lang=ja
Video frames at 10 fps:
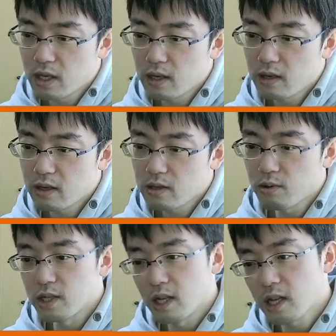そうで
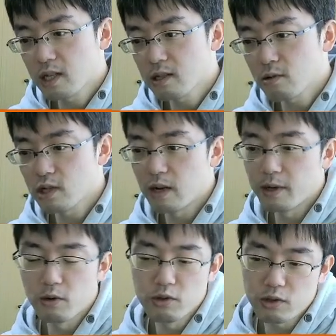すね、手数としてはまあ
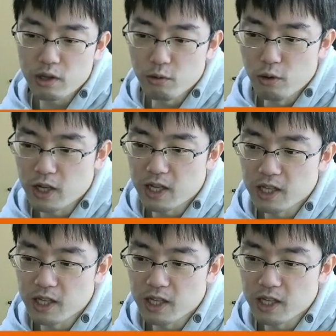40点を超えたんですけ